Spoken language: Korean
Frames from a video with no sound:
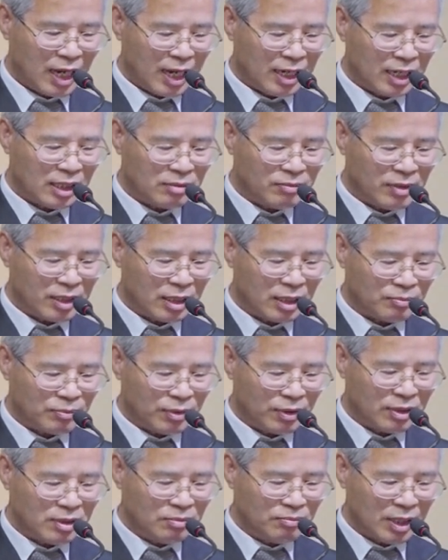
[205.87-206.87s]
하나님에게
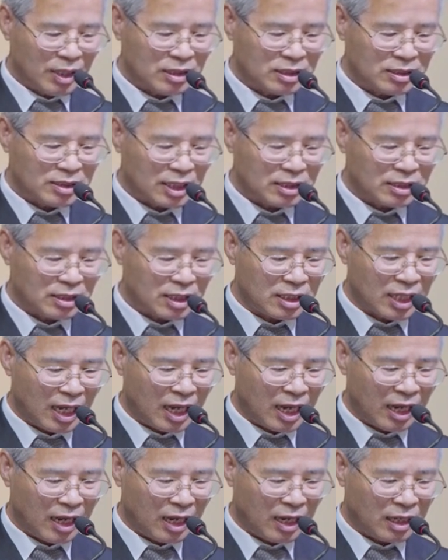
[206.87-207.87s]
버림받은
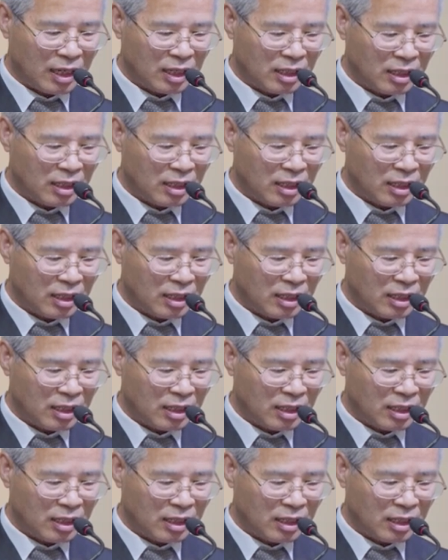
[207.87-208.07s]
자들이다.